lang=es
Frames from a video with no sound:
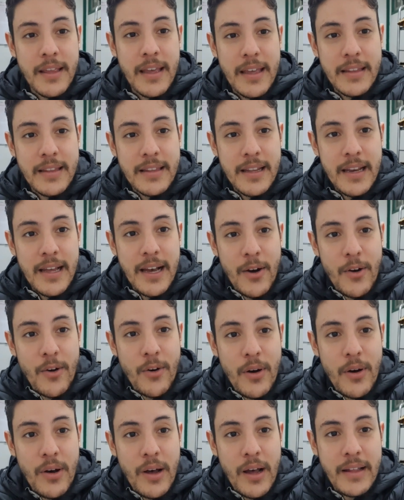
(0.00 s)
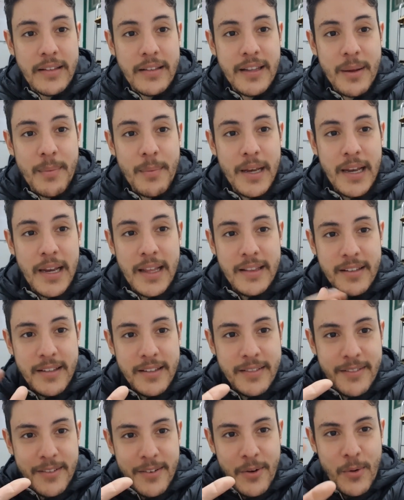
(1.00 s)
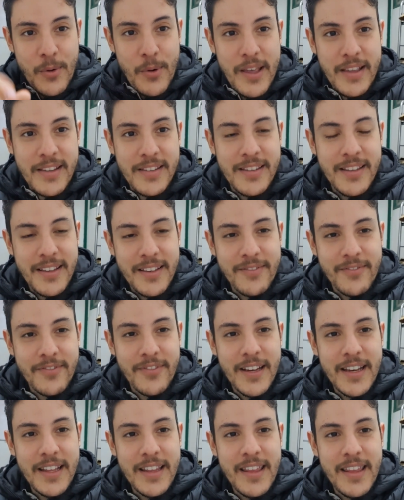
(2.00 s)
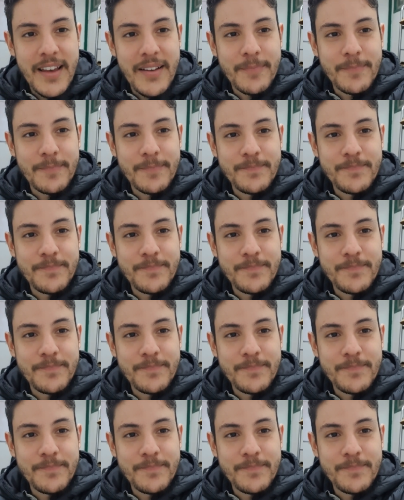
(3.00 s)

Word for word: de este lado Andrés Meléndez. Cuídense, feliz día.